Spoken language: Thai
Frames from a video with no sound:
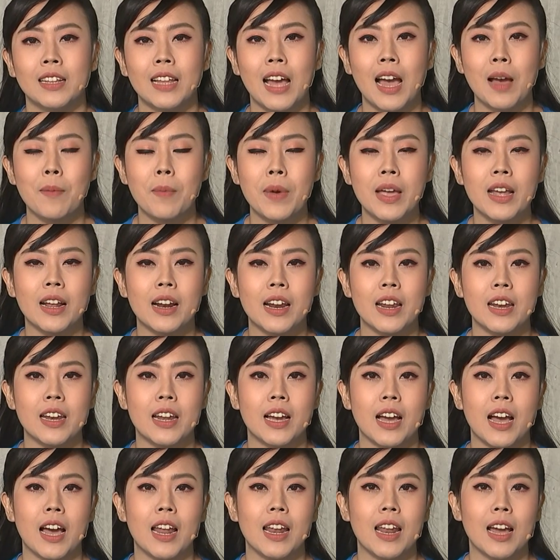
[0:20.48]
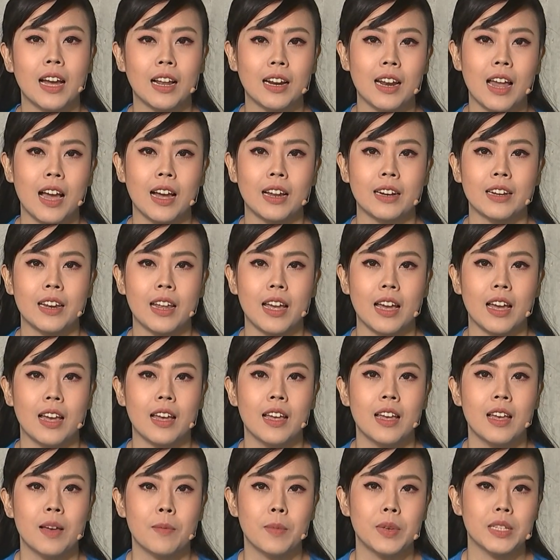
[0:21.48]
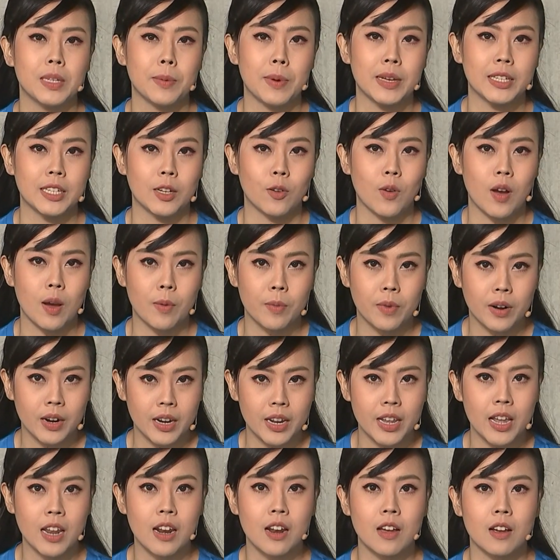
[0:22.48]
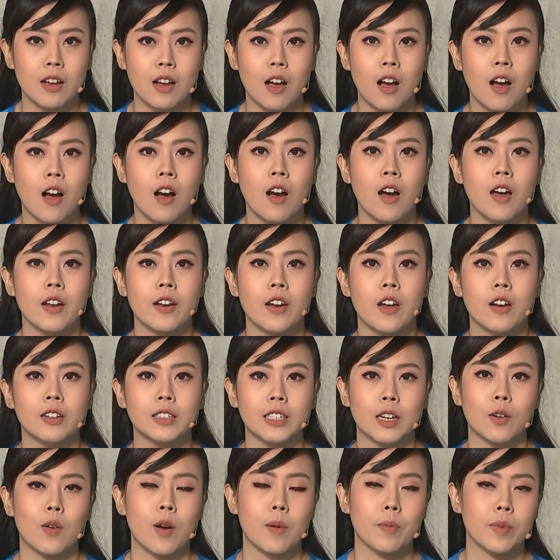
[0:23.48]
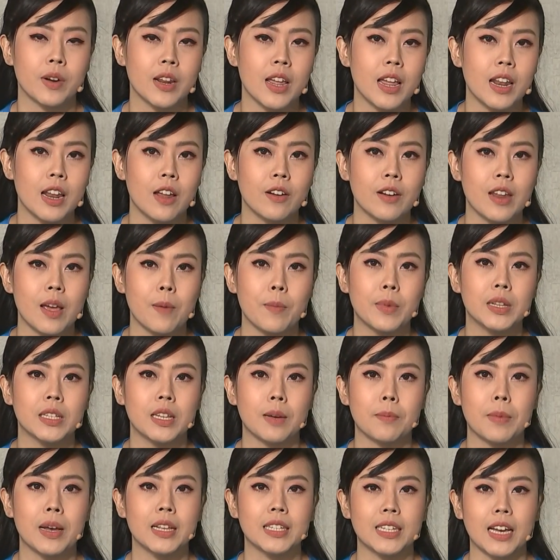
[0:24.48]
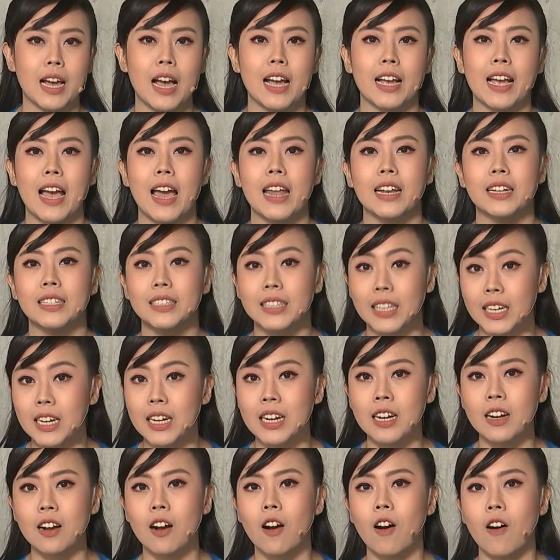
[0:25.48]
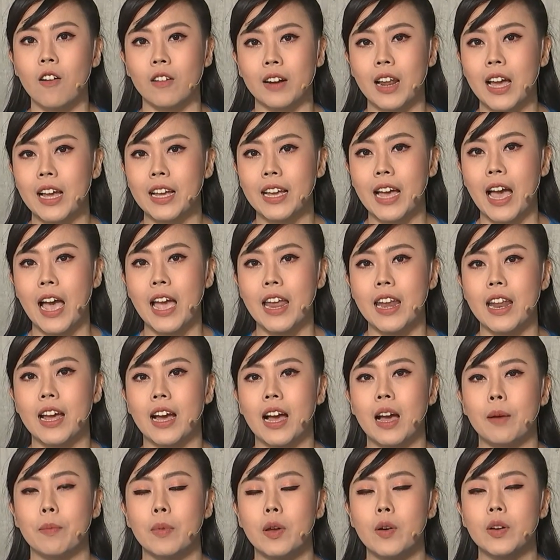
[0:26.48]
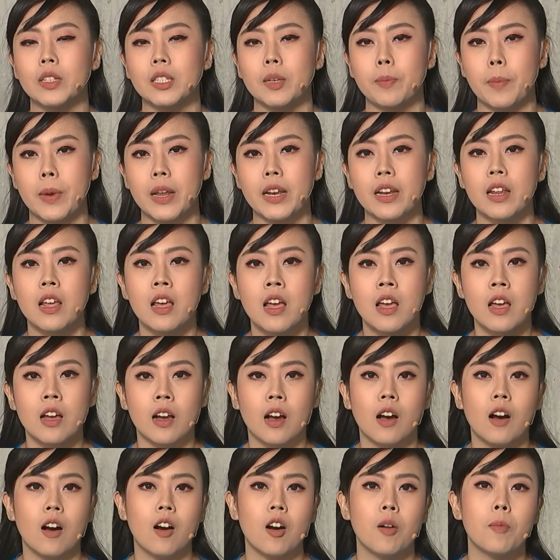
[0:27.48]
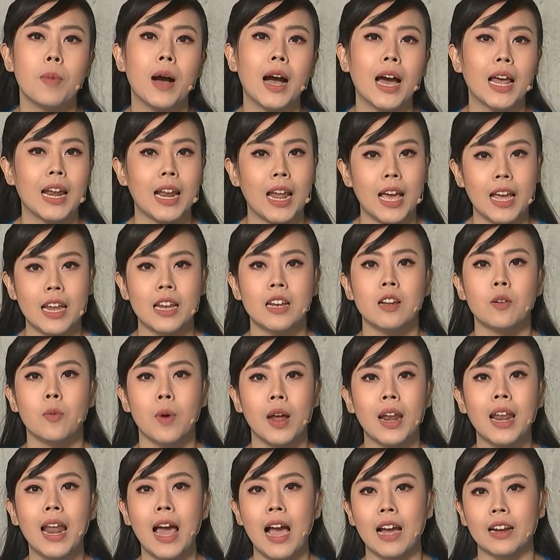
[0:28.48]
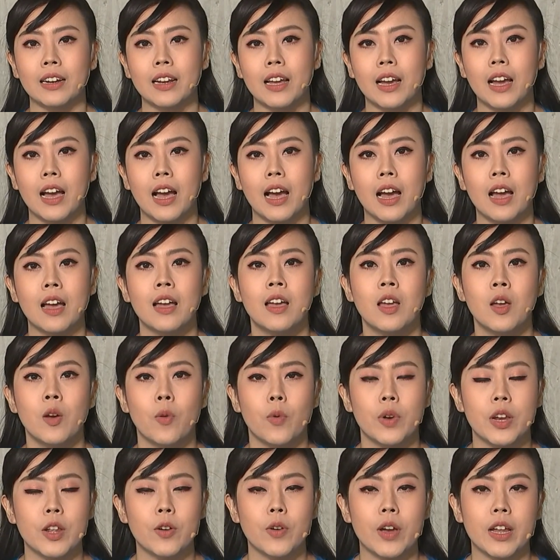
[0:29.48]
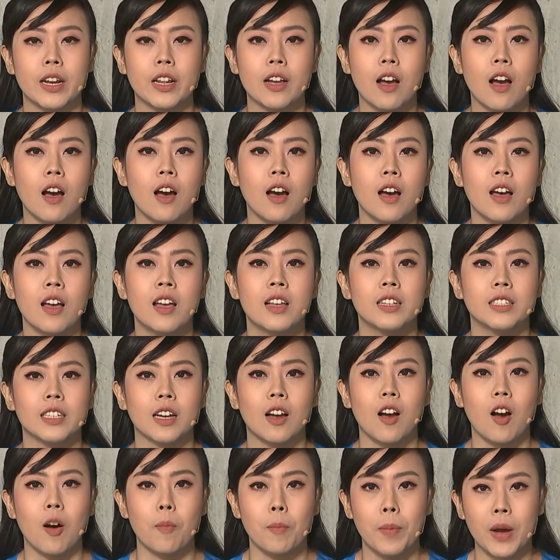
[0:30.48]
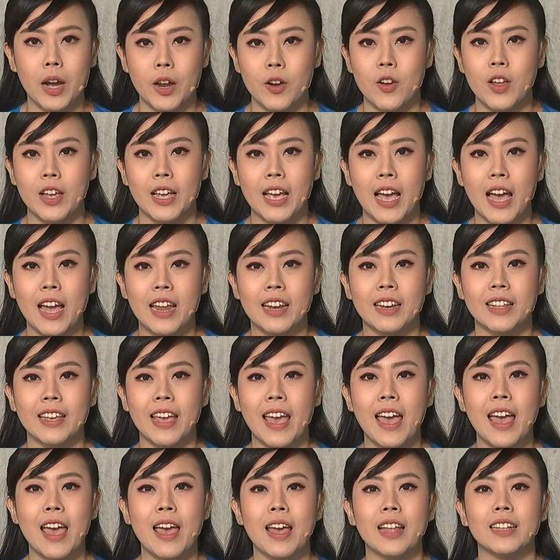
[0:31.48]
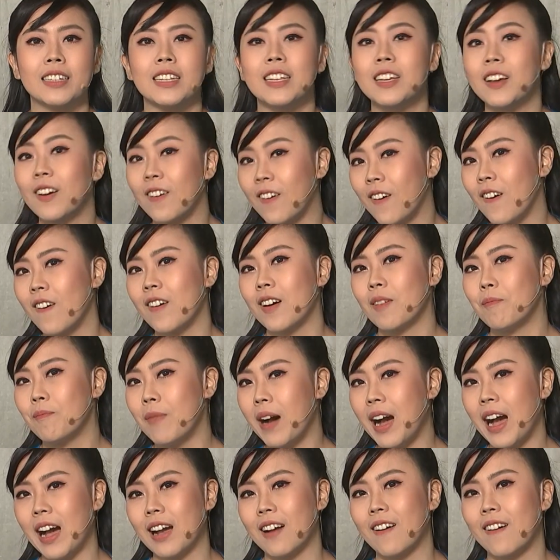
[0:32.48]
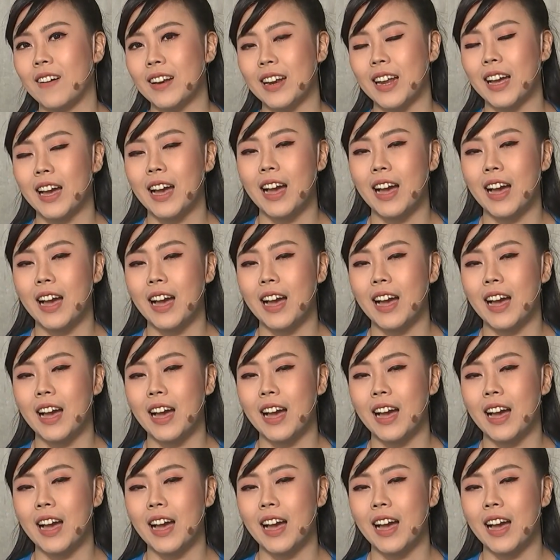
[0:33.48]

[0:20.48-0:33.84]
ถ้าไมเกรนนะคะหลักๆเนี่ยมันจะมาจากความเครียดแล้วก็นอกจากความเครียดแล้วเนี่ยมันจะมาจากอาการตึงของร่างกายนะคะไม่ว่าจะเป็นคอบ่าไหล่หรือว่าหลังนะคะวันนี้ครูแคทก็จะขอเปิดด้วยการแก้ที่คอกับบ่าก่อนนะ